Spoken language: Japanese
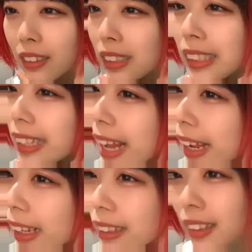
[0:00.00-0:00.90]
来てね
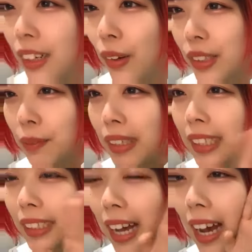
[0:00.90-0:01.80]
おつめい
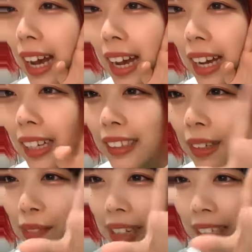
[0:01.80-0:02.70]
でしたはく
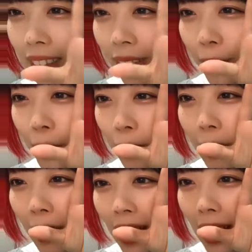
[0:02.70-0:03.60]
ちゃんもありがとう
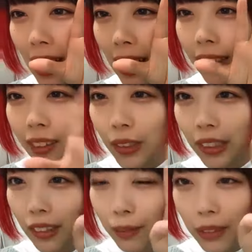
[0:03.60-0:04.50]
バイバイ個
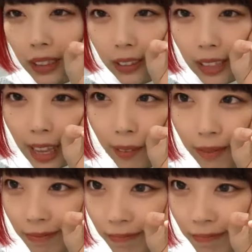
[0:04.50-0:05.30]
人ルーム行くで